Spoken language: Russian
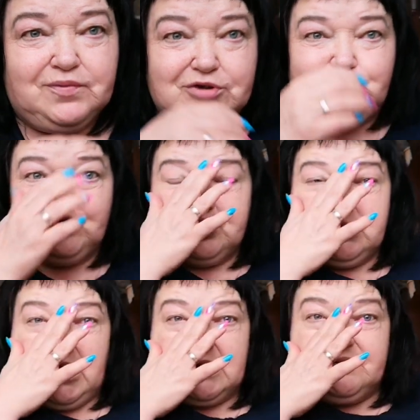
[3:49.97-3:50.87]
Вы что,
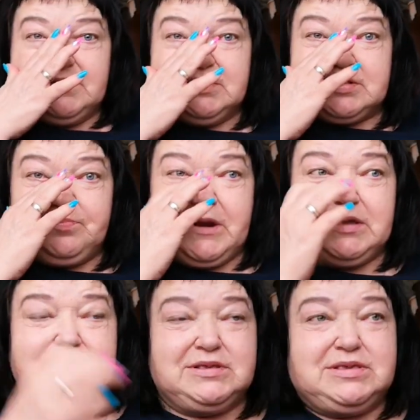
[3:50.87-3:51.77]
никак вы не
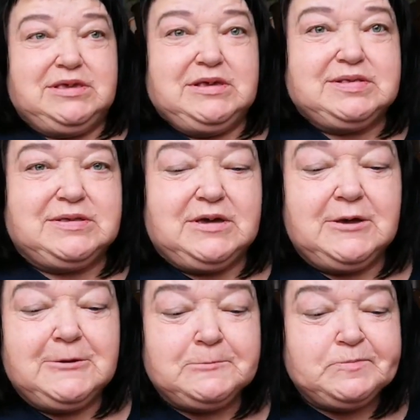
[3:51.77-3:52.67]
сообразите, если